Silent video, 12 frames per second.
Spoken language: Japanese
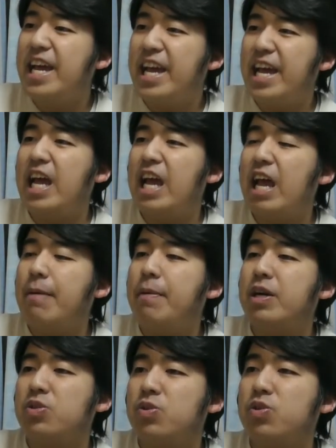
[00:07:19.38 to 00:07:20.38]
えー、
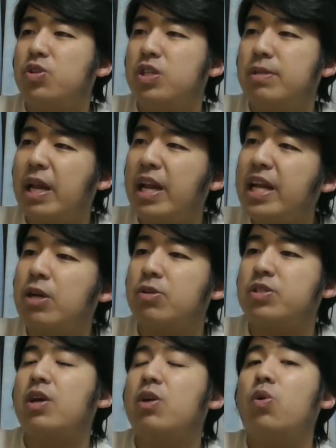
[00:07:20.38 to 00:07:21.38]
まあ、そういうふうに何かの
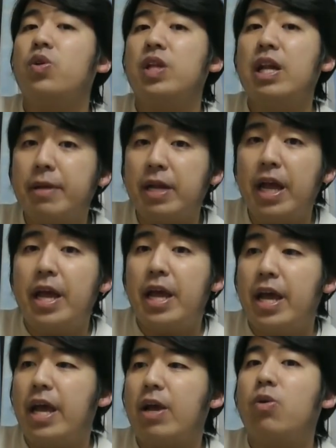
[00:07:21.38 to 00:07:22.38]
参考考になればね、
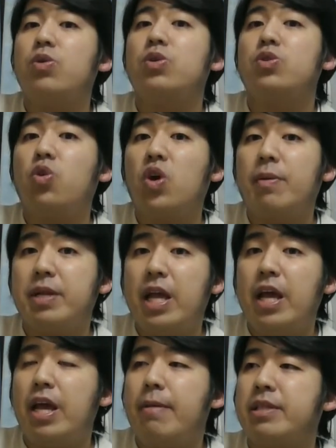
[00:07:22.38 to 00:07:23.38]
えー、こういう動画も
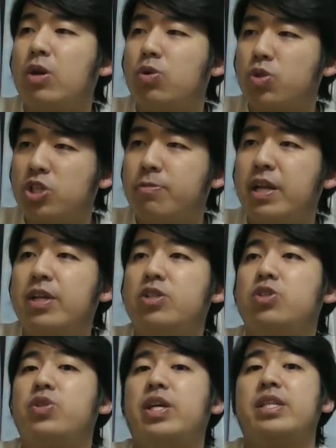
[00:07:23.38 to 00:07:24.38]
ね、えまた今年もね、
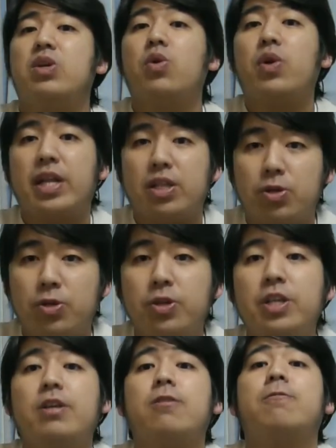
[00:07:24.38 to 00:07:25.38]
ずっとやっていこうかなというふう
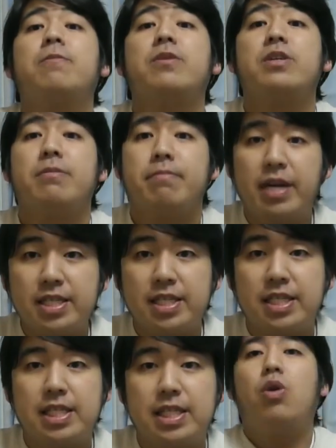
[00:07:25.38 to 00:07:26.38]
に思いま
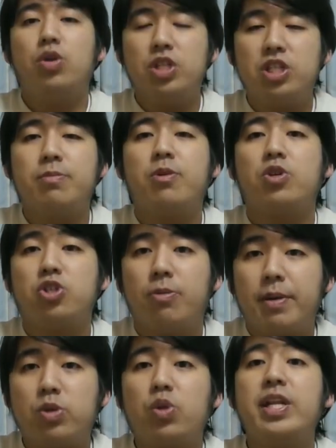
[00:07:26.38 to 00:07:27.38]
す。本日もご視聴
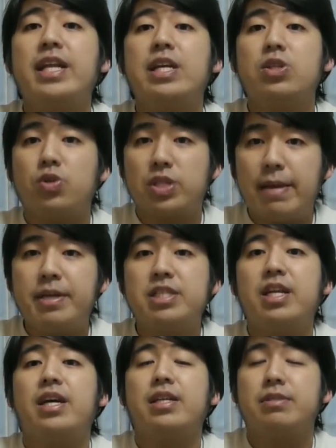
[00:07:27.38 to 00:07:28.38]
誠にありがとうございまし
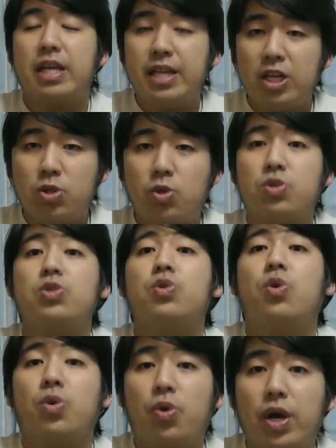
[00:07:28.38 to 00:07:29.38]
た。チャンネル登録、
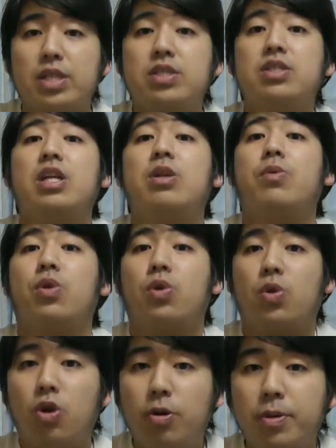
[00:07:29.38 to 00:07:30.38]
高評価、Twitter の
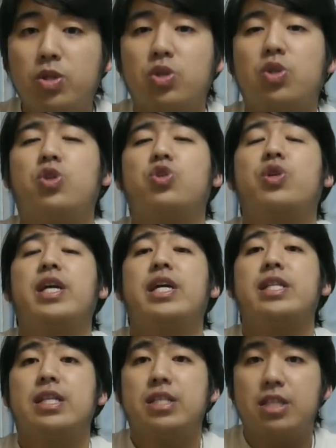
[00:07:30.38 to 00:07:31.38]
フォローの方もどうぞよろしくお願
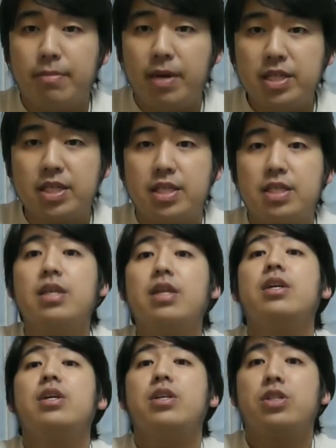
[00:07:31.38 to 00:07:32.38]
いいたします。
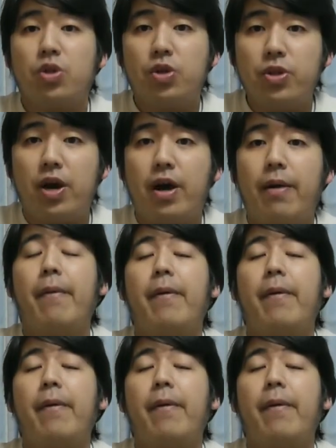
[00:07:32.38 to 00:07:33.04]
それでは、